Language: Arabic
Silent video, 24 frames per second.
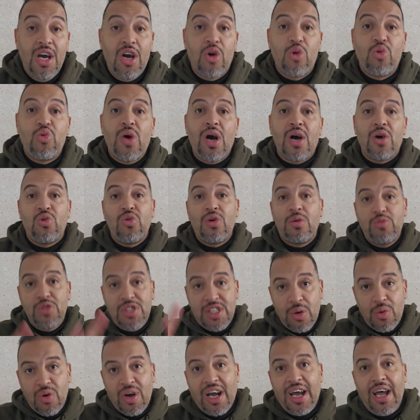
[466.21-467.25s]
هو هو
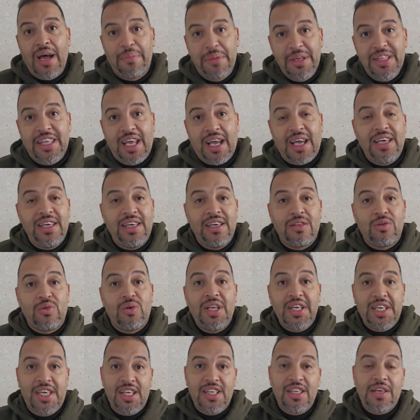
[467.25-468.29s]
متوقع منطقيا
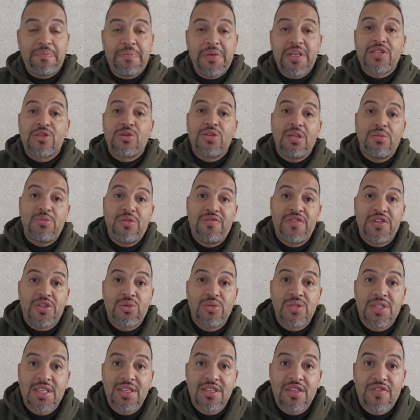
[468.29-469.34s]
ولكن انا بيرسونيلمون فاش
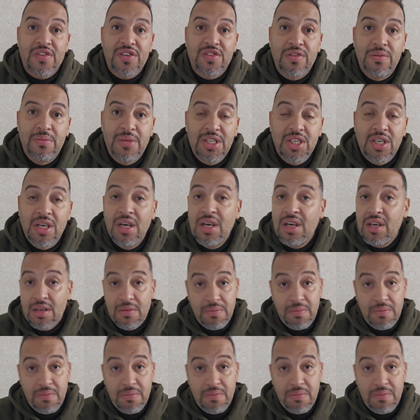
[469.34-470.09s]
كنت كنتفرج في الماتش